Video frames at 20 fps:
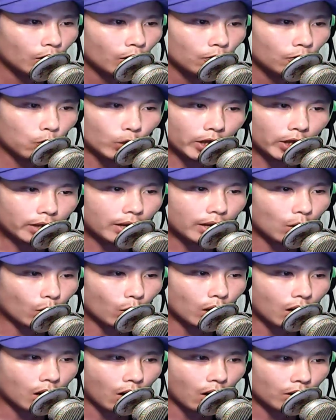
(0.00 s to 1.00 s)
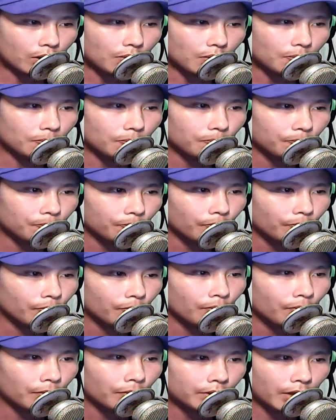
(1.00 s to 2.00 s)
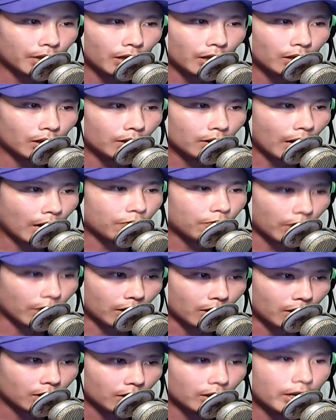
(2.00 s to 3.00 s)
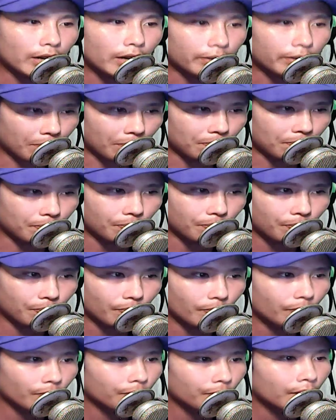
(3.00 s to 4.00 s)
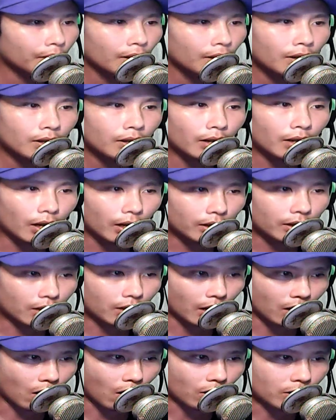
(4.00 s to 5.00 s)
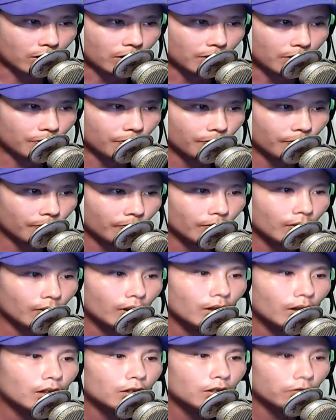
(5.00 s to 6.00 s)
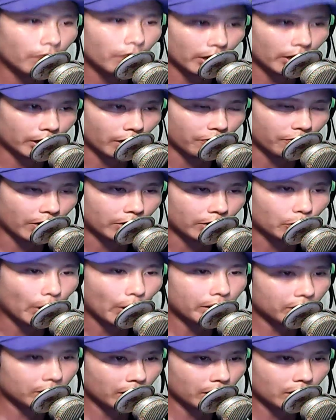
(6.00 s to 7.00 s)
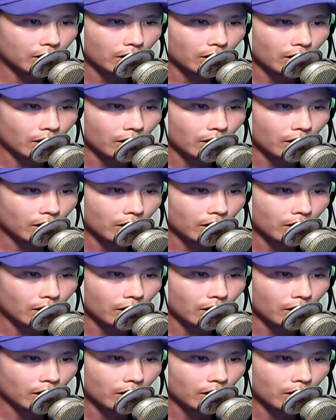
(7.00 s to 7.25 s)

phu nhất đạo quân nói xin hai vị cứ yên tâm kỳ linh cười nói vậy thì phiền toái ngươi